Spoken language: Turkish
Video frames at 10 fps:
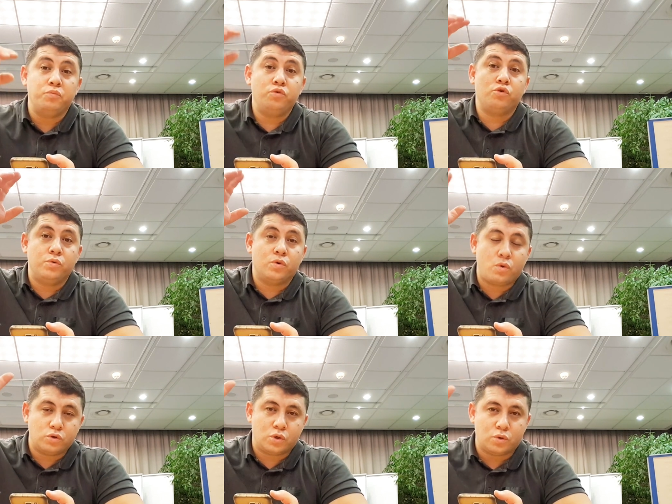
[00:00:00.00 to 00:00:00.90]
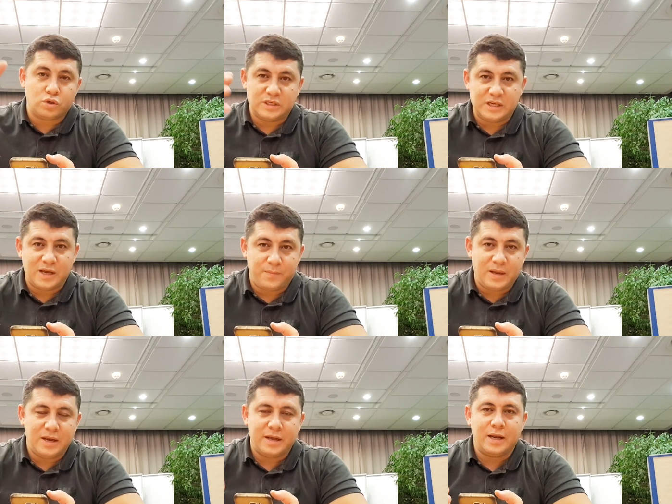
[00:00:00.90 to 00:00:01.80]
büyük büyük koca koca
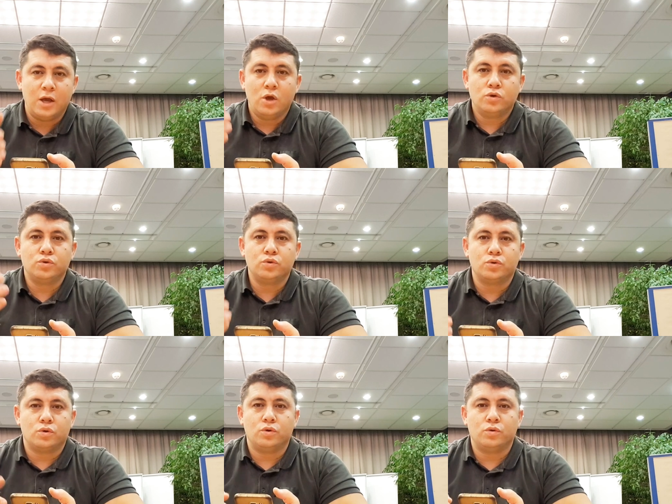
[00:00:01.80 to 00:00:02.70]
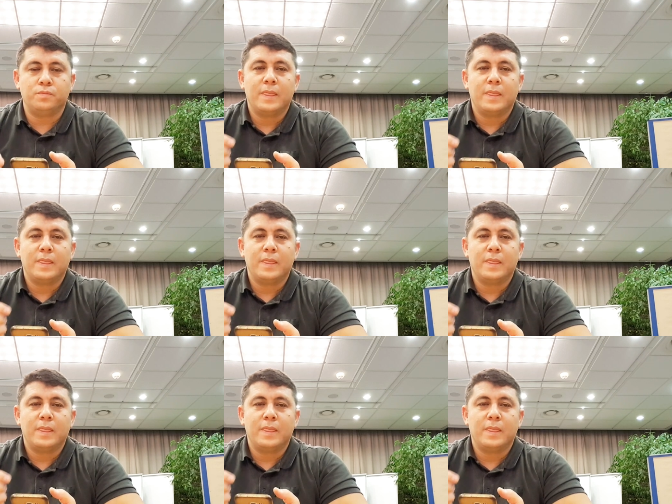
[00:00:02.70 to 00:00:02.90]
CHP'lilere şunu soruyorum.